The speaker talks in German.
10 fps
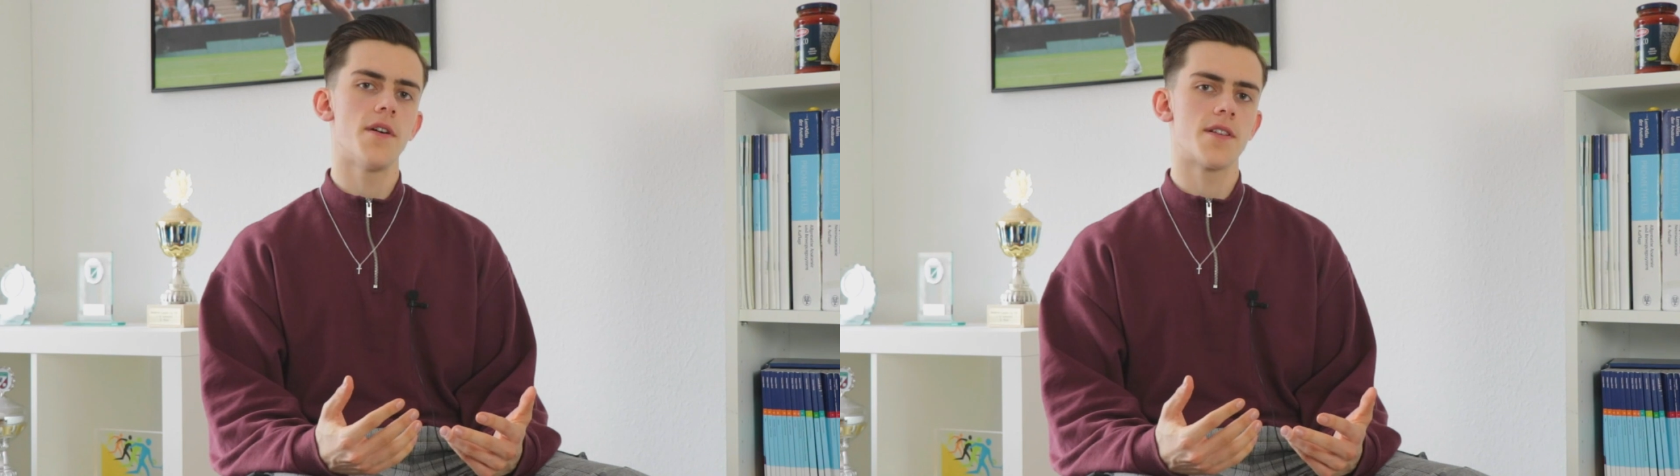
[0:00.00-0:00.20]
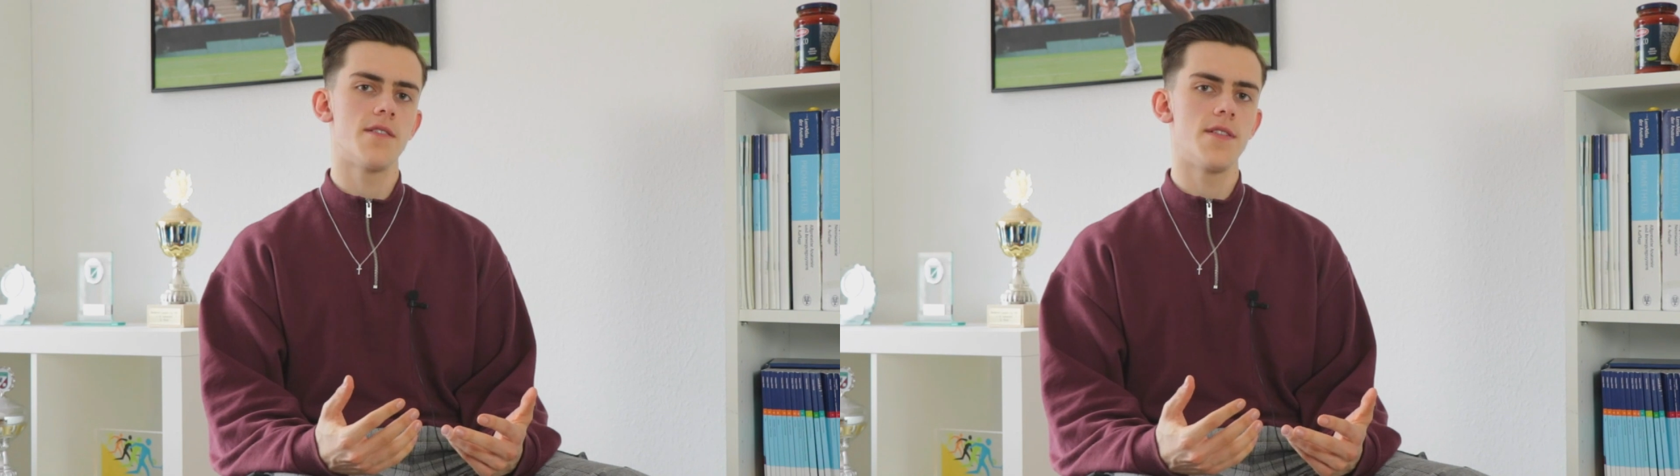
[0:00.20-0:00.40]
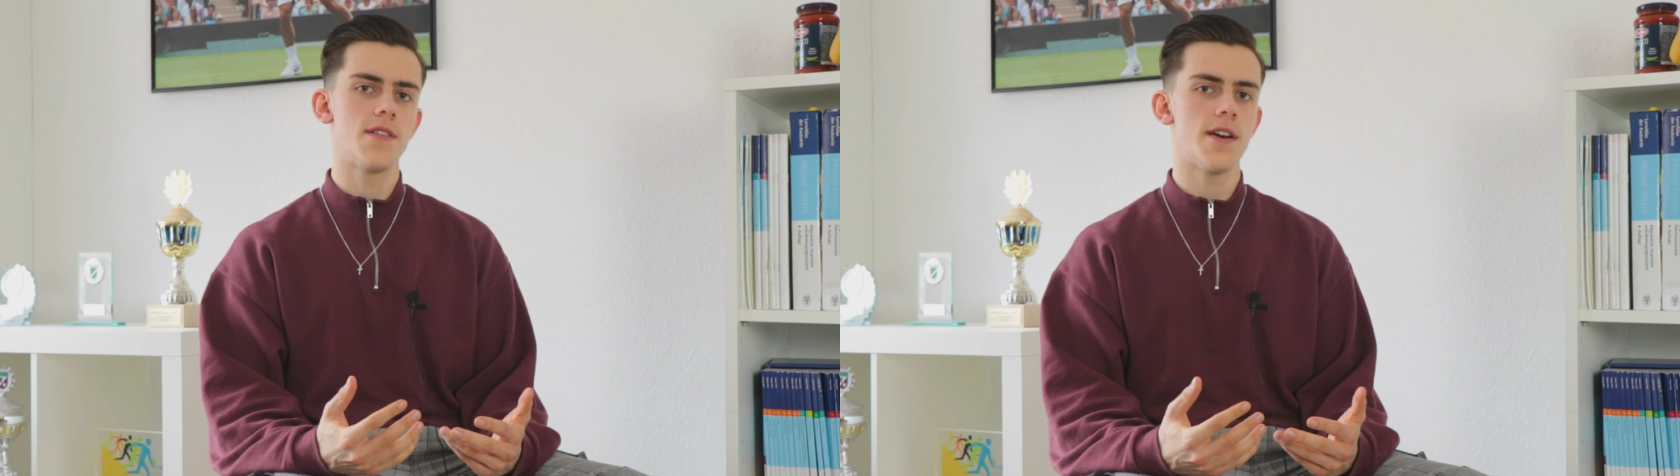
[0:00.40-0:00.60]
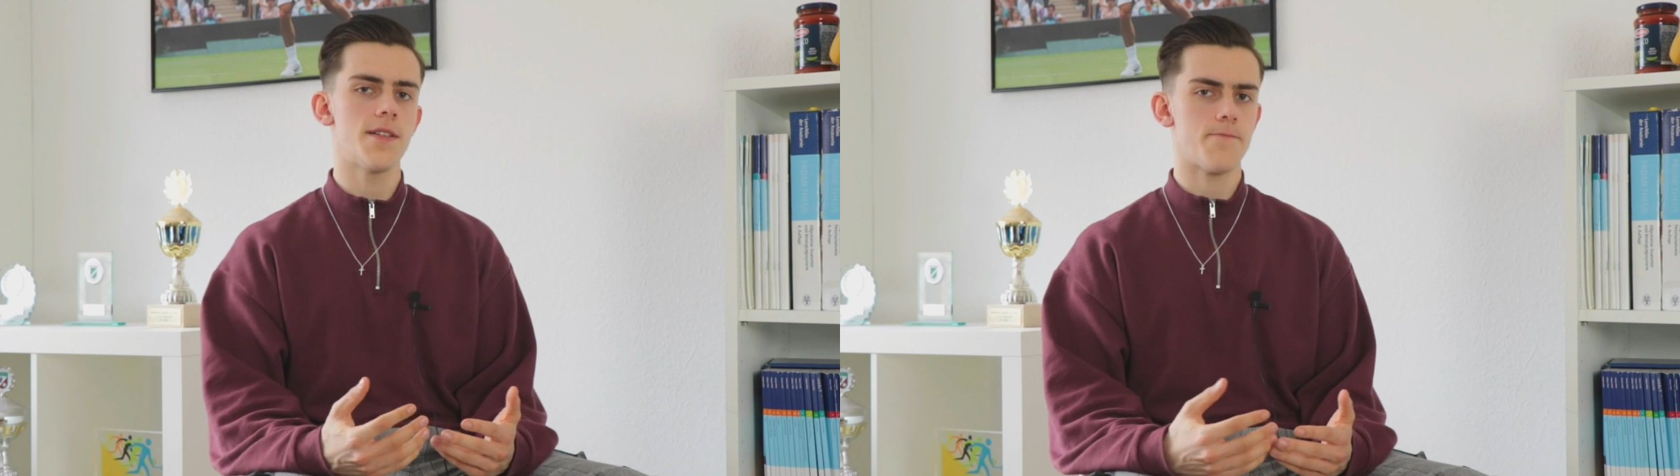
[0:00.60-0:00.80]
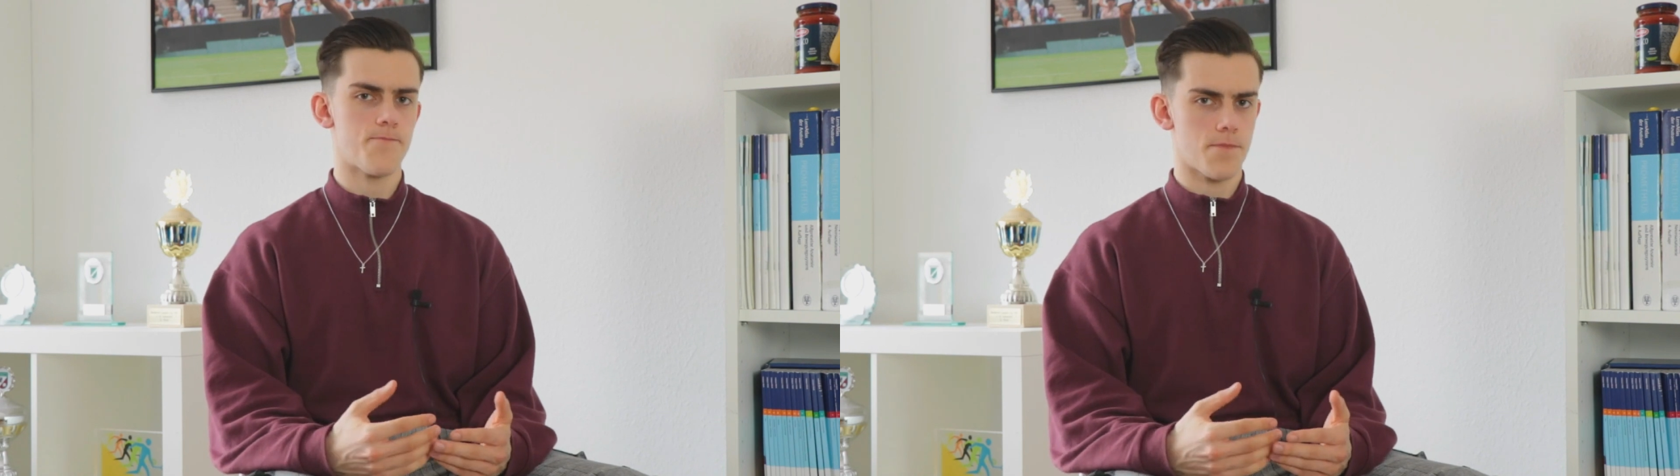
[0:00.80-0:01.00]
die
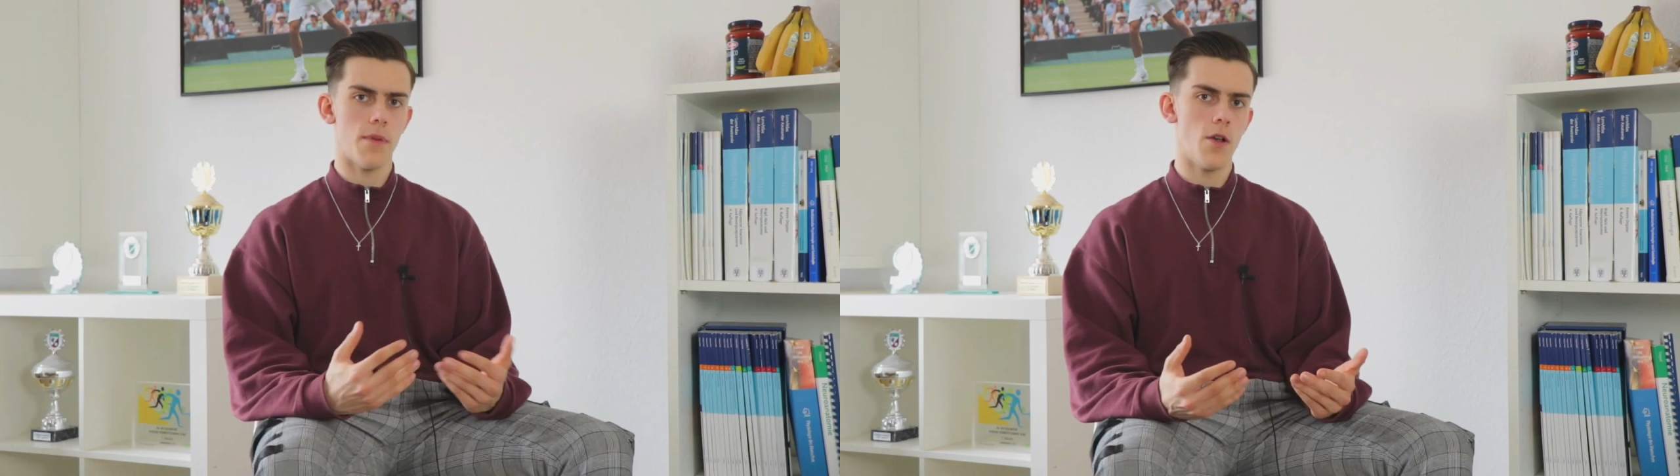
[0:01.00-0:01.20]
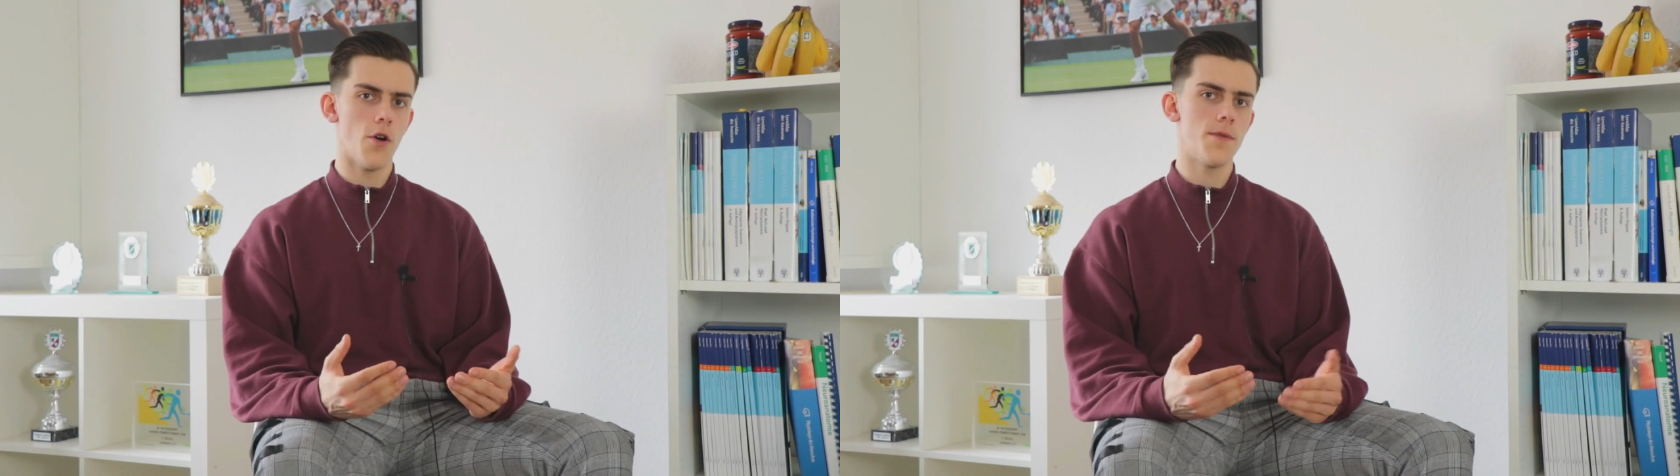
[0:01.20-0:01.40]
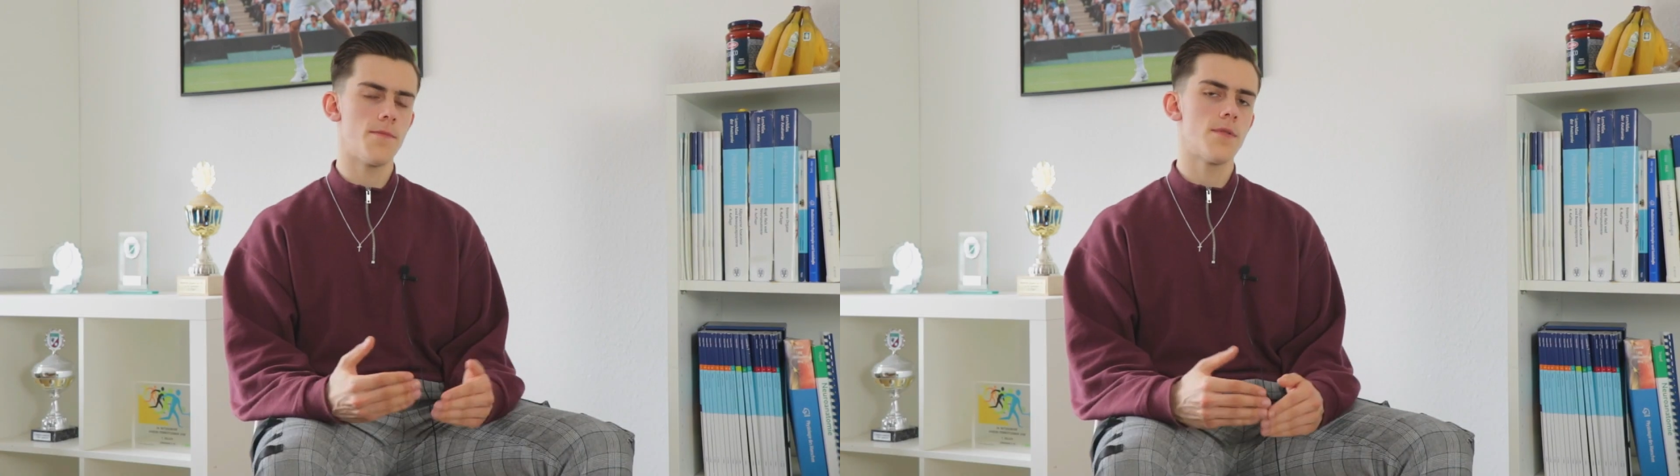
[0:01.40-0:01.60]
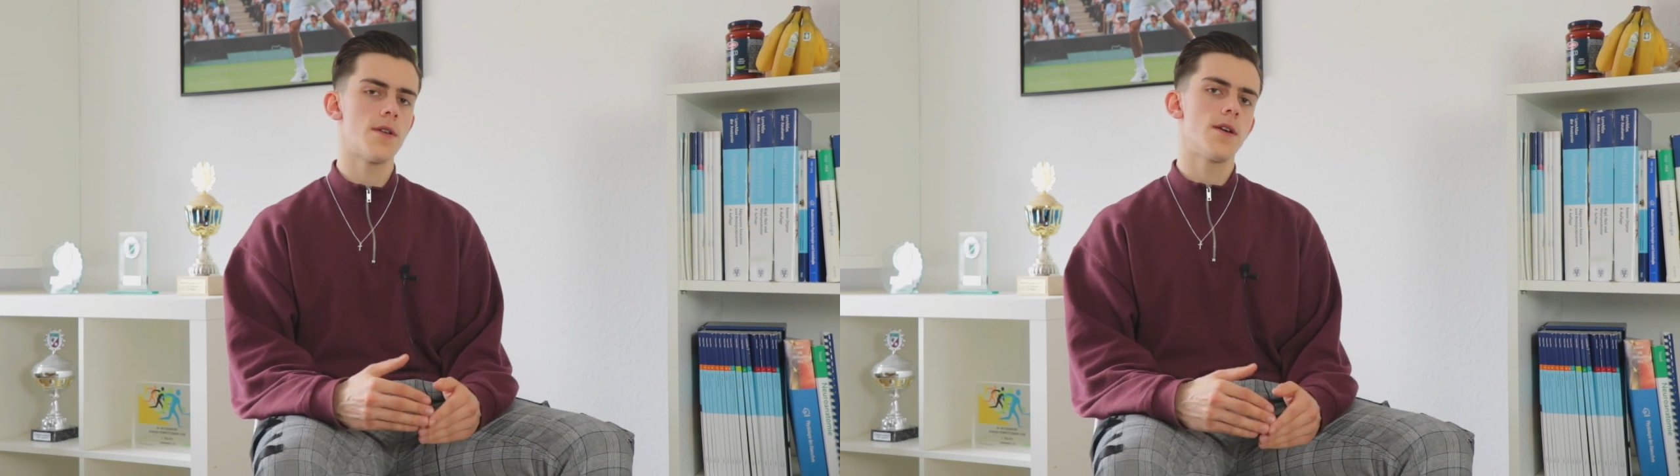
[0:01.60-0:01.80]
Hyperaktivität bei Leuten,